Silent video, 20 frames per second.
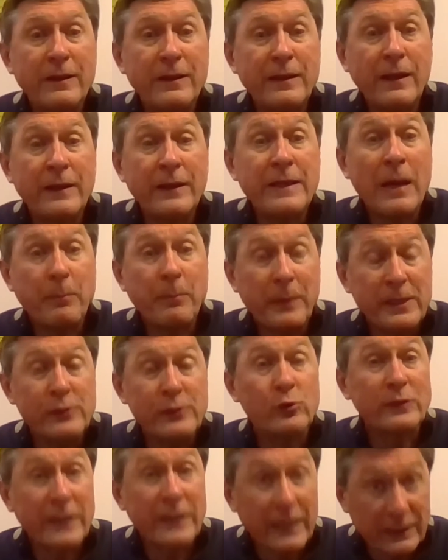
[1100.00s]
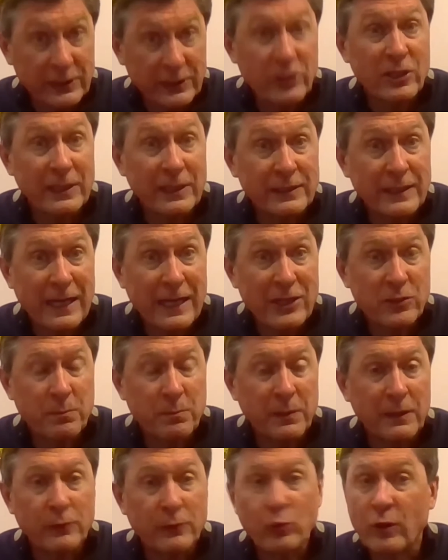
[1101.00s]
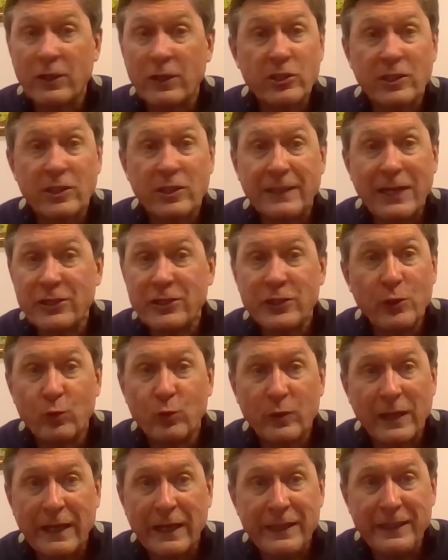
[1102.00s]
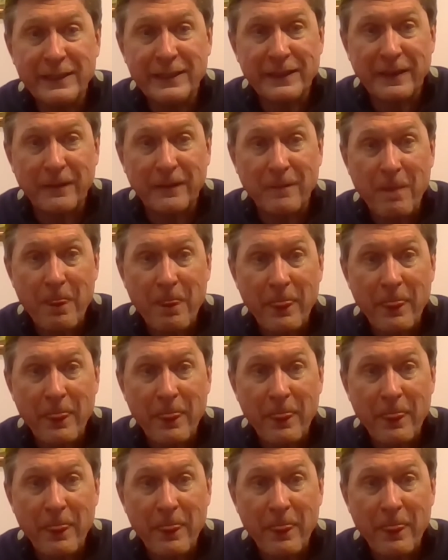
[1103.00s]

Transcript: э, я поясню, так это шантаж был, только шантаж не Украины.